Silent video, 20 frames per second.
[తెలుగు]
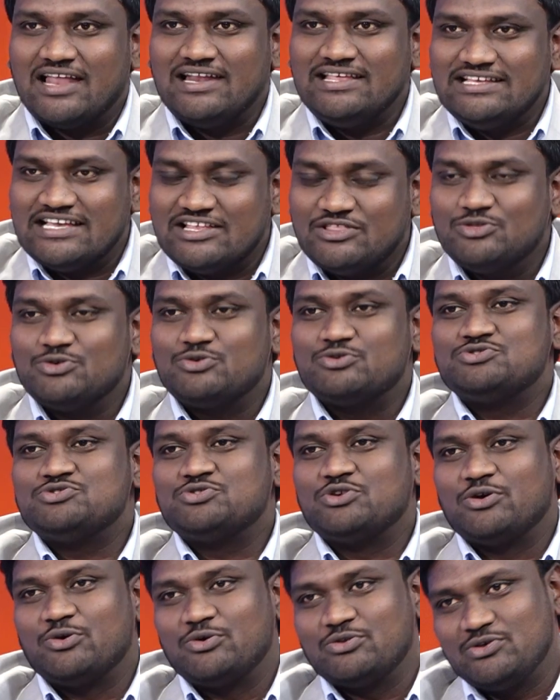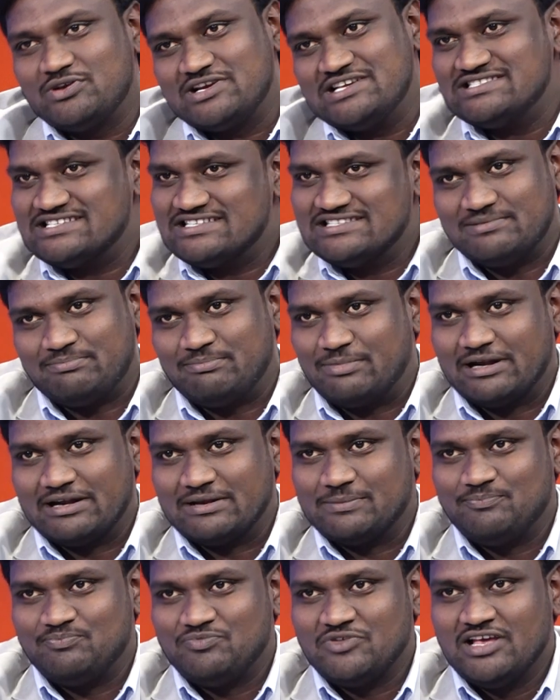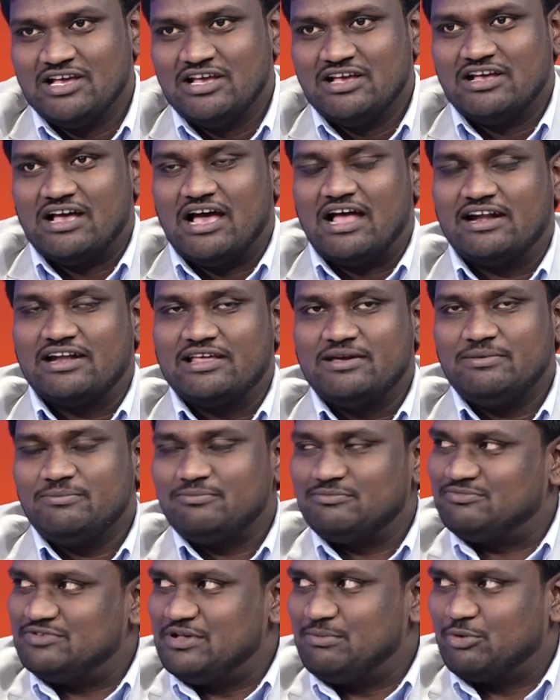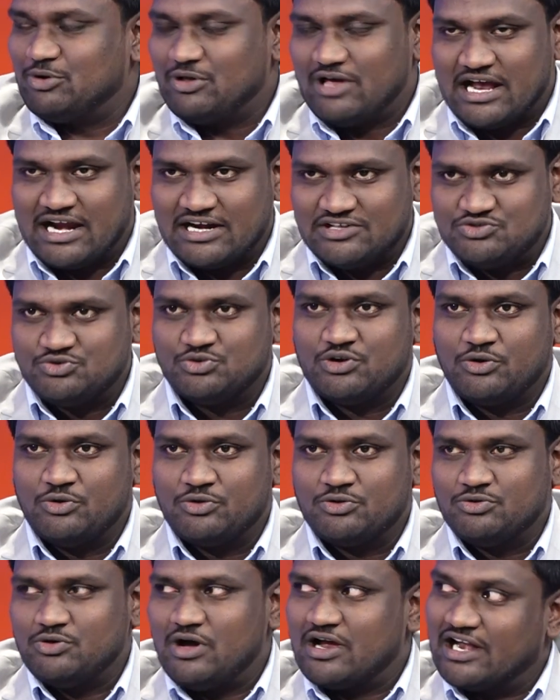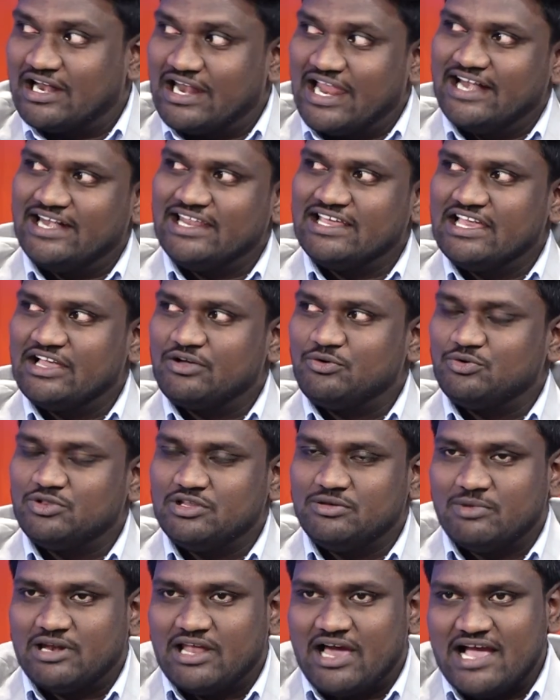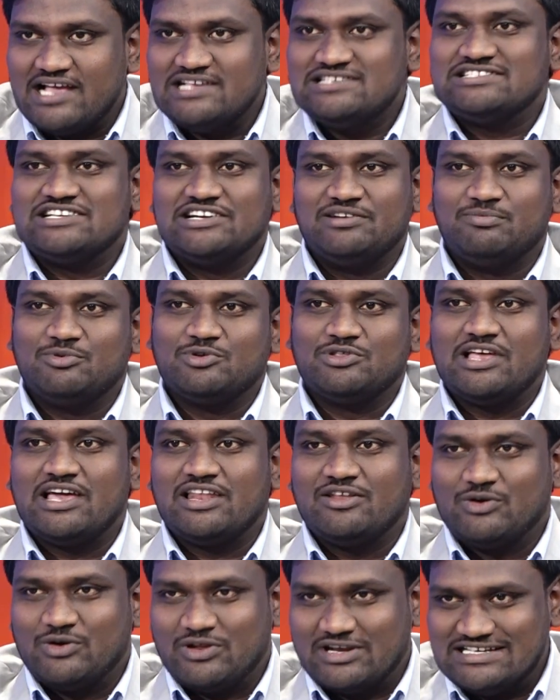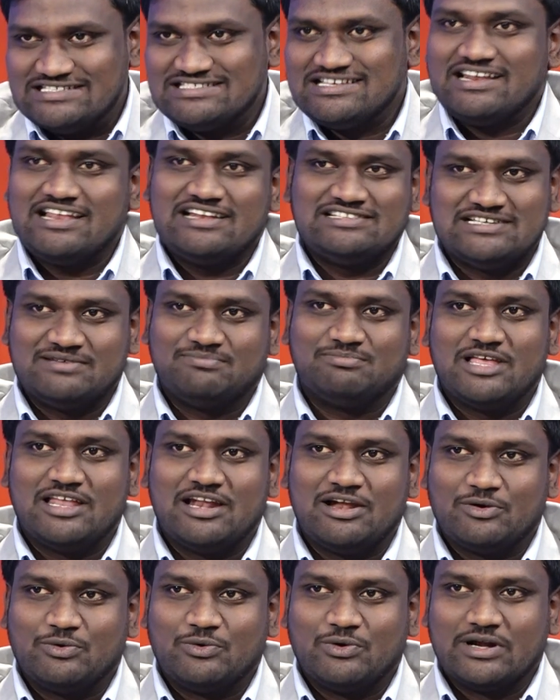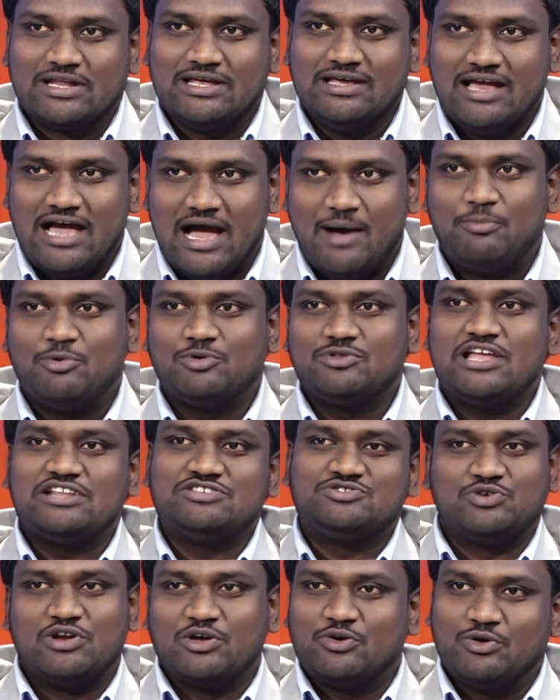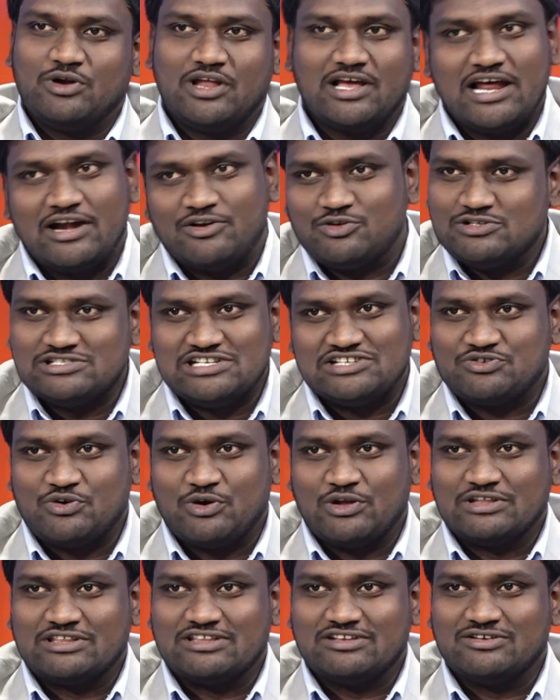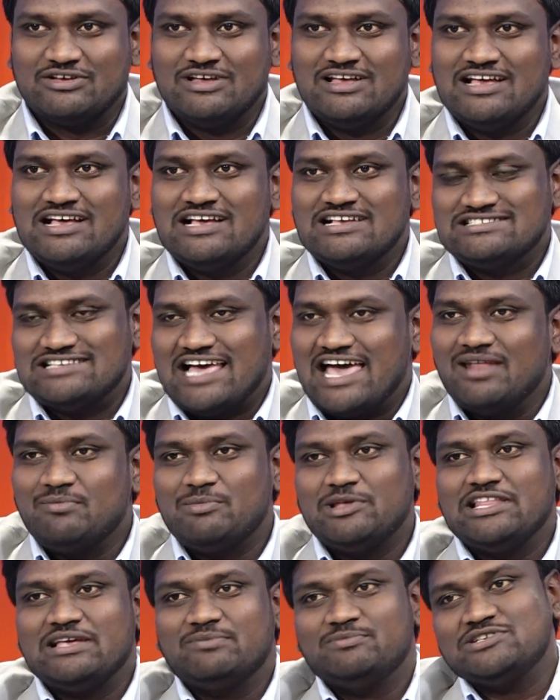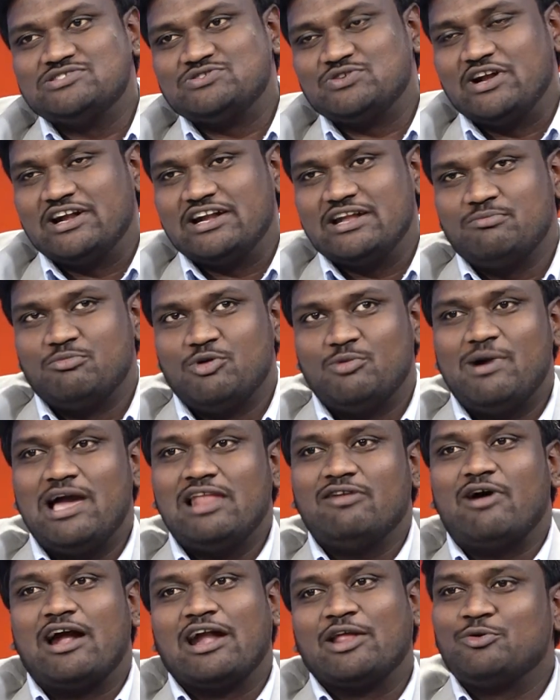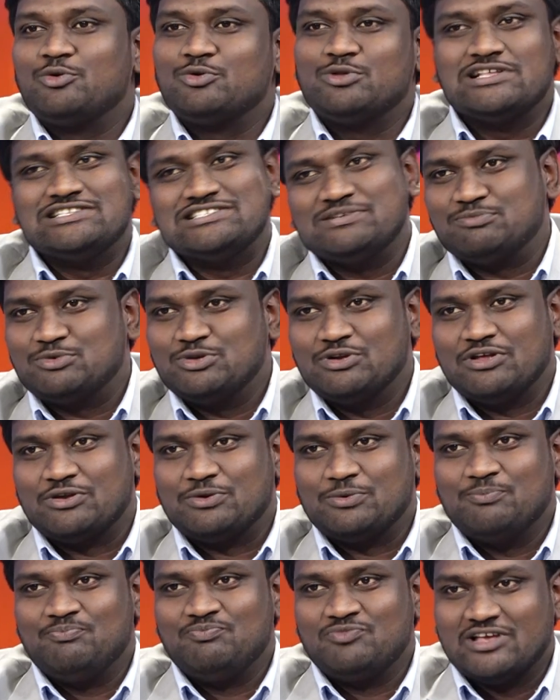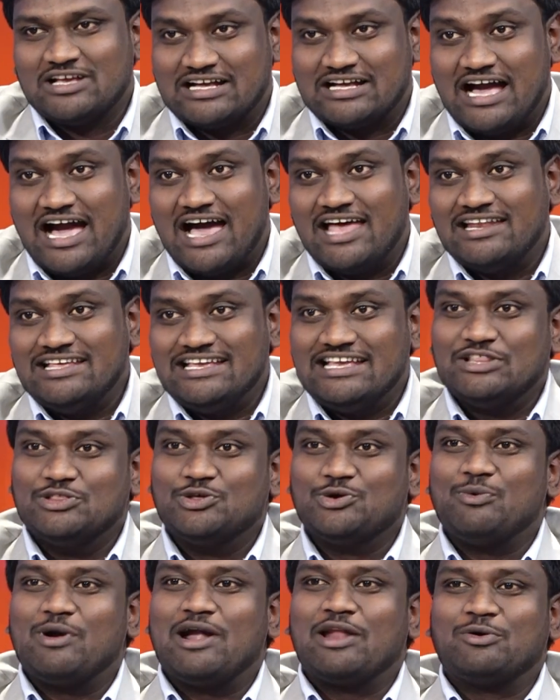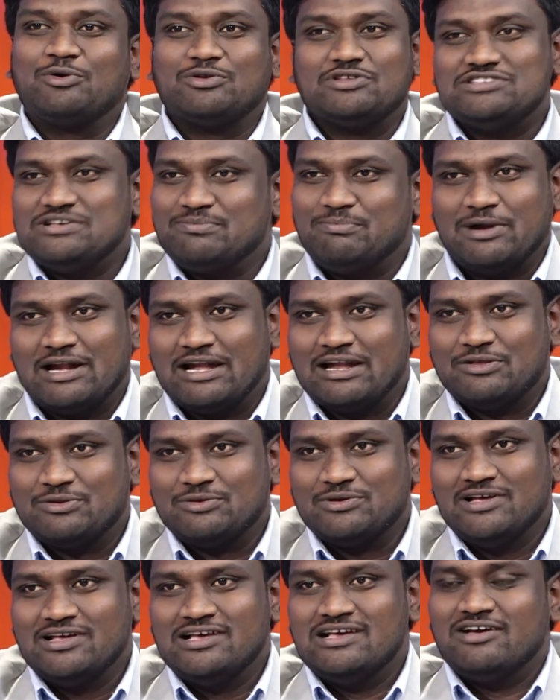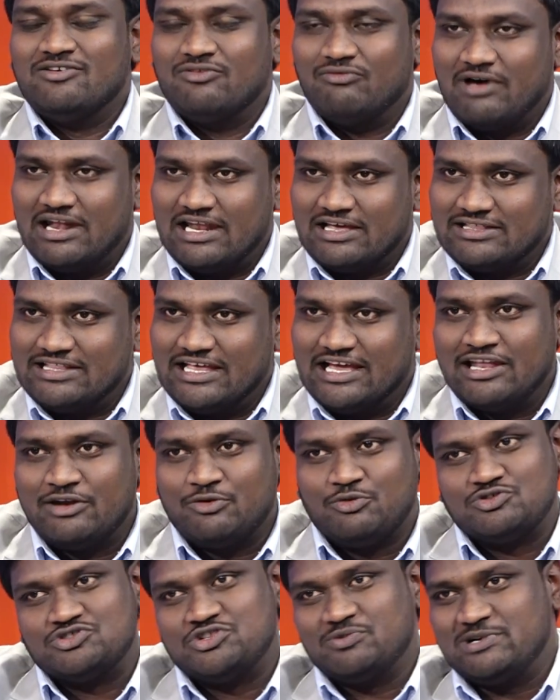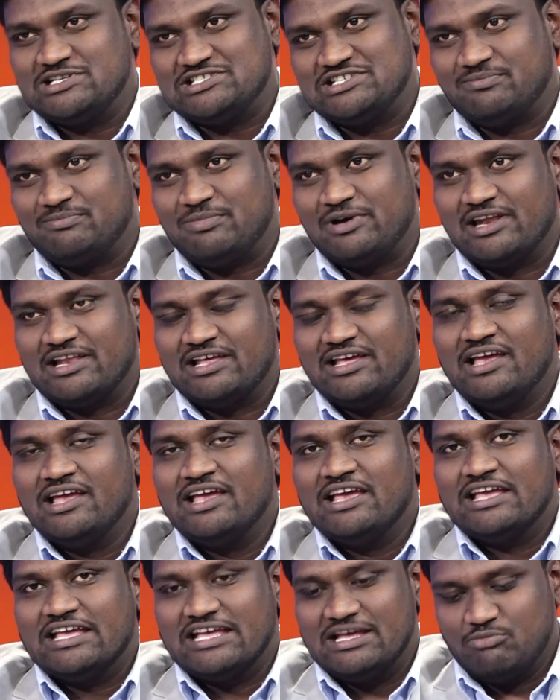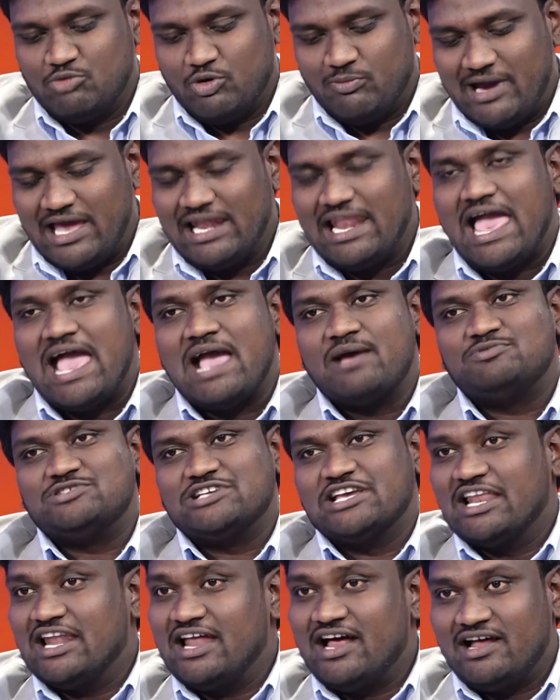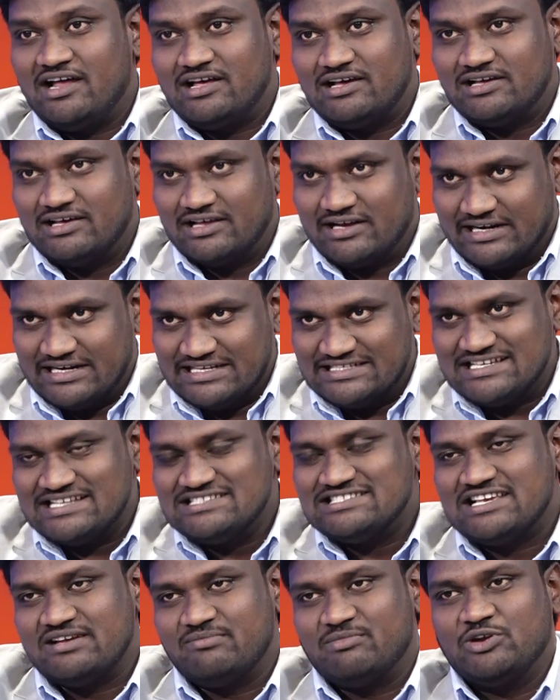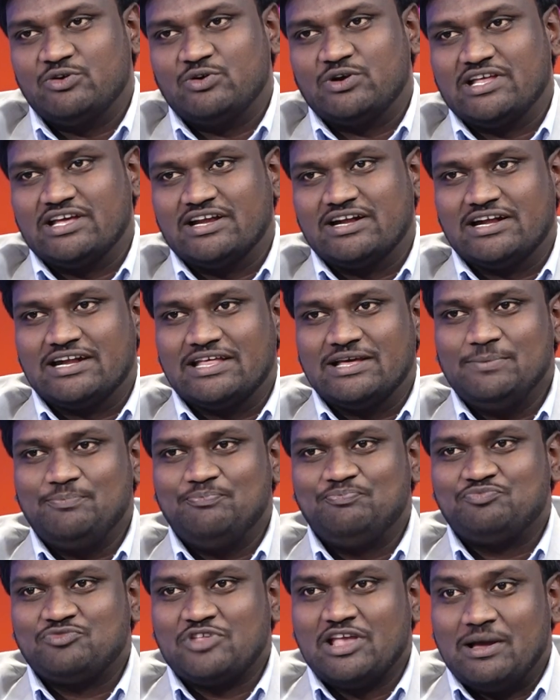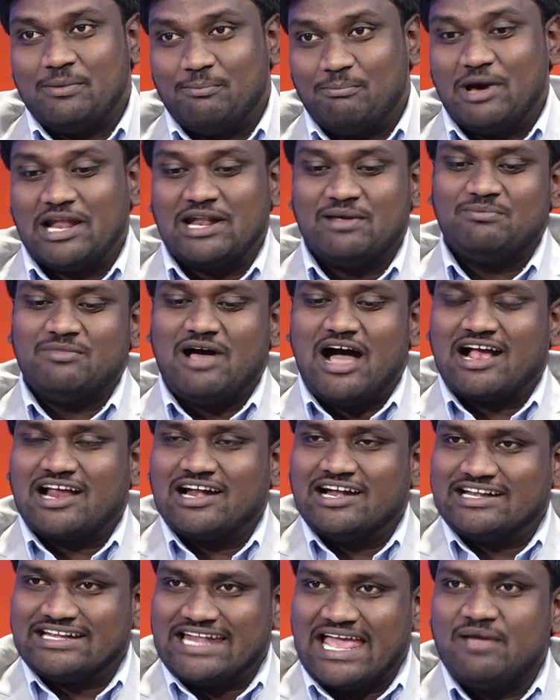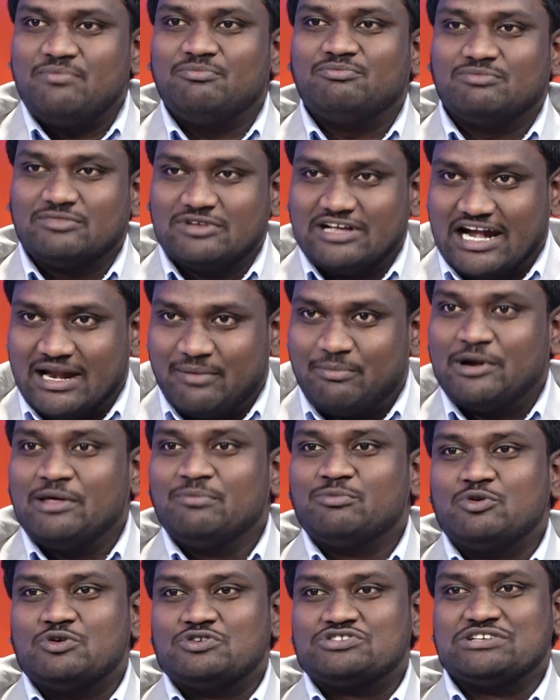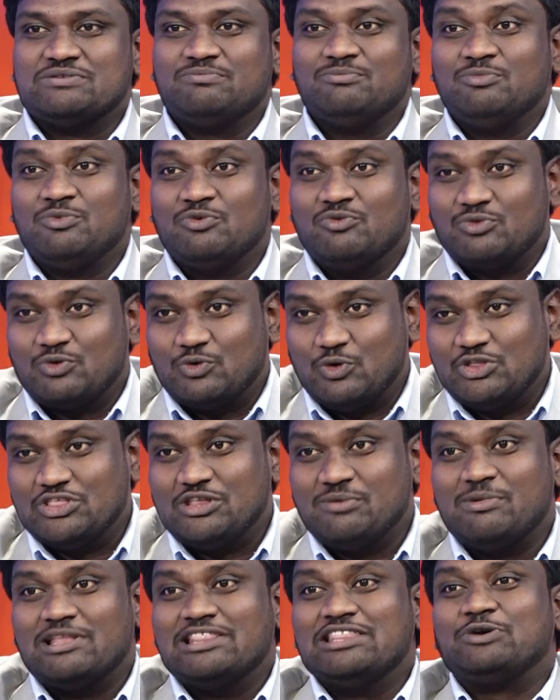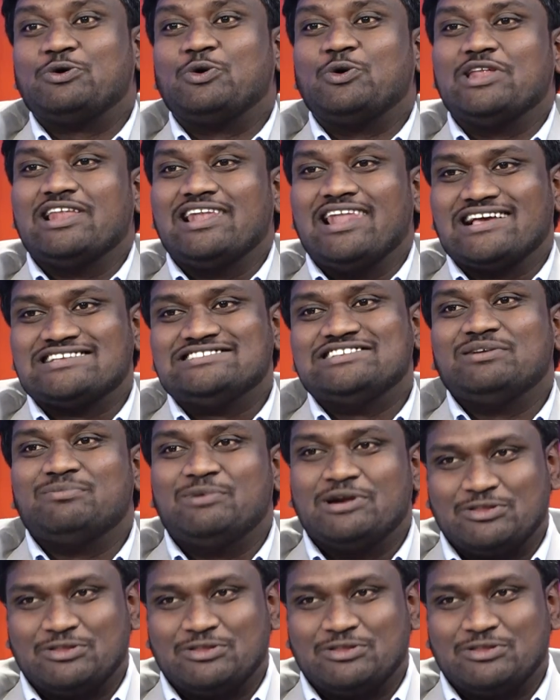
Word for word: కానీ ఎందుకు చూడకూడదు రీజన్ చెప్పండి అంటే ఇప్పుడు అక్కడ చూడకూడదు అక్కడ లైటింగ్ ఎక్కువ ఉంది మన ఐస్ చెడిపోతాయి అని ఒక రీజన్ నేను చెప్తాను అనుకోండి hmm. అప్పుడు దాన్ని చూడకుండా కంట్రోల్ చేసుకోగలుగుతారు చాలా మంది ఏం చేస్తున్నారంటే మొబైల్ వాడకూడదు అని చెప్తున్నారు కానీ ఎందుకు వాడకూడదో చెప్పట్లేదు hmm. వాళ్ళకి దగ్గర కూర్చోబెట్టి చెప్పాలి ఈ మొబైల్ యాప్స్ ఎలా డిజైన్ చేయబడి ఉంటాయంటే మనం అక్కడ టైం గడపడం కోసం కొంతమంది కొన్ని లక్షలు